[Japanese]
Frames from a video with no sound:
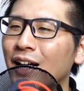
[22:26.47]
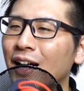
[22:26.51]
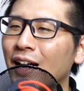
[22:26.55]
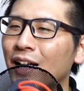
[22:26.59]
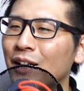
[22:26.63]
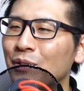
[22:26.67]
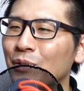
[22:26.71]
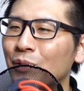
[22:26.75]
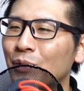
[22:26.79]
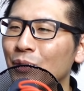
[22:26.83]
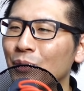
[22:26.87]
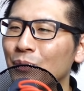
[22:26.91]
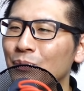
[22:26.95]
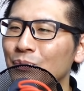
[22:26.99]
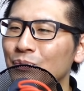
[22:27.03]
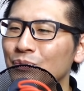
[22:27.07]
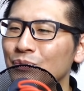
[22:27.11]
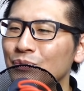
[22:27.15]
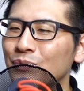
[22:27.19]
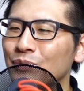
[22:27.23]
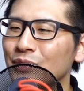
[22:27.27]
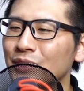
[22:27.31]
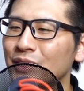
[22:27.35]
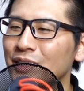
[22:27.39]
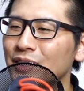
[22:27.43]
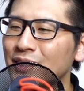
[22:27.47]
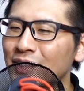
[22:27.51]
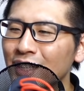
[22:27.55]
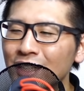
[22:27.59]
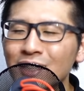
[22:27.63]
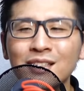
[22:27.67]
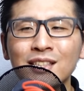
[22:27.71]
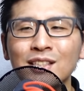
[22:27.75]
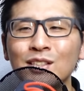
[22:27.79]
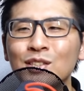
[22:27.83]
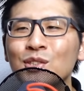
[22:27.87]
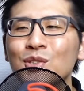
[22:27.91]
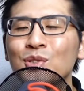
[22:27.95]

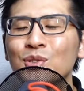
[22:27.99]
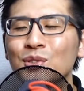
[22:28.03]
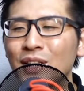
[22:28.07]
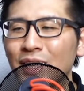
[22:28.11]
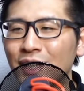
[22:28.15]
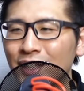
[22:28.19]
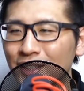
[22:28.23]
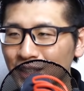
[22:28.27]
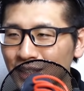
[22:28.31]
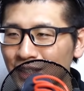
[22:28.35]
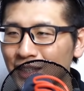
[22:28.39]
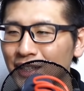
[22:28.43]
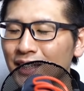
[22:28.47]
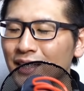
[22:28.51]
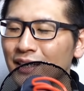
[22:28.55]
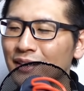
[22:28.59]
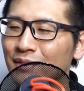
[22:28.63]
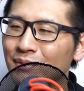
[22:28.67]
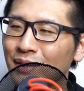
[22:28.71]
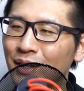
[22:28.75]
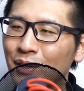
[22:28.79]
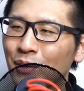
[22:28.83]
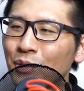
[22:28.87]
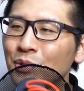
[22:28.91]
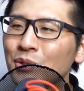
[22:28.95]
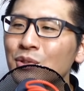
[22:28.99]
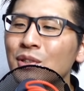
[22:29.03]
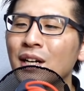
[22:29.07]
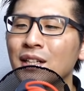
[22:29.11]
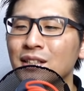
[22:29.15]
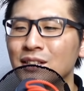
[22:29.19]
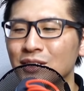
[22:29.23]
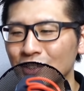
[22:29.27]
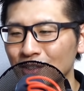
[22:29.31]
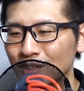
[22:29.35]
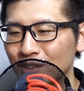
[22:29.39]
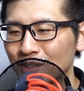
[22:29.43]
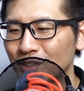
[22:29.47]
2020年に、6
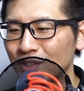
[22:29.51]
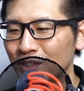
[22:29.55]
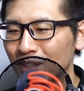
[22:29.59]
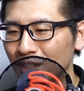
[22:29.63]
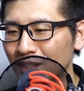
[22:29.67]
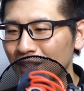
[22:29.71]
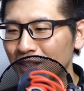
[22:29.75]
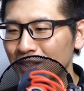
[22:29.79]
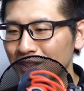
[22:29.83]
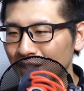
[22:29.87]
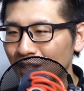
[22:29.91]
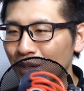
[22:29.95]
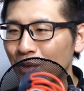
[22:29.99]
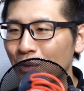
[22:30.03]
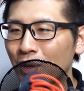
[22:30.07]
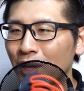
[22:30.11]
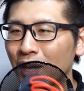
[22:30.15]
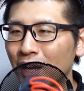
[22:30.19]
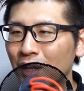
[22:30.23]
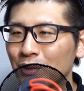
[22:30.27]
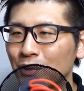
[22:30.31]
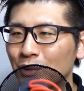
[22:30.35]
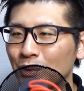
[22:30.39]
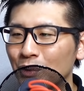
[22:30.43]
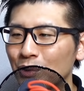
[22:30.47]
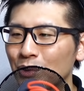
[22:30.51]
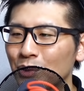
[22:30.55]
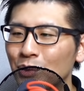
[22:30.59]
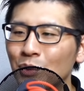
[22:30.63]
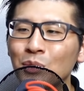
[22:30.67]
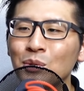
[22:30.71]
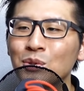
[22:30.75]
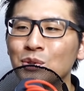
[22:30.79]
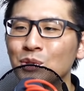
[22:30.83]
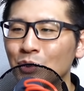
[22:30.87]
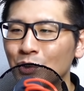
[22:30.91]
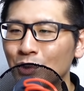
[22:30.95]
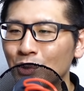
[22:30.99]
月にですねこれ
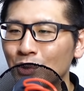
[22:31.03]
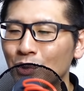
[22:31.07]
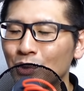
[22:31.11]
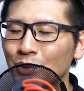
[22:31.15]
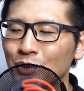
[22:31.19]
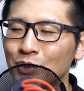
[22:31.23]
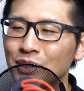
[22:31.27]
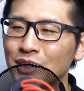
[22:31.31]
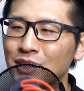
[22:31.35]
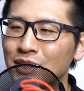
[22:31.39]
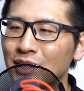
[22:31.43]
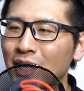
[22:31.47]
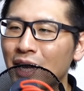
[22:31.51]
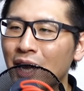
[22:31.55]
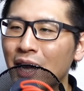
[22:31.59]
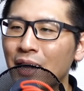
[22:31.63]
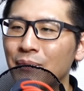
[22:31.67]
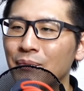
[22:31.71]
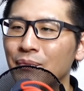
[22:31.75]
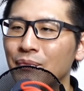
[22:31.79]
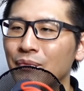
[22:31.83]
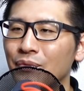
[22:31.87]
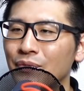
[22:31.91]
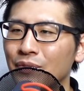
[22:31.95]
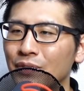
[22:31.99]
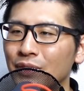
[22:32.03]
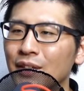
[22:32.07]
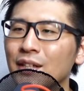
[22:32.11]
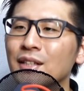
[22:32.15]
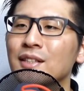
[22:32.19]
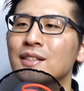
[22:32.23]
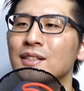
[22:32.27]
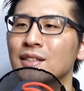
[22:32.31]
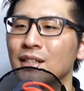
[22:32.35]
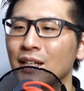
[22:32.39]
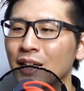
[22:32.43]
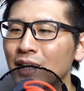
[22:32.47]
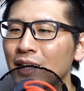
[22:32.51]
登場したんで
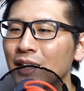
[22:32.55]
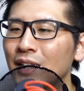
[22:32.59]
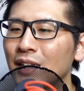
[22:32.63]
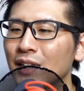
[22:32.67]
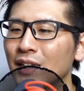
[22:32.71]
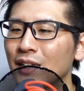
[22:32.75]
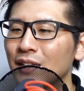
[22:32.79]
すね。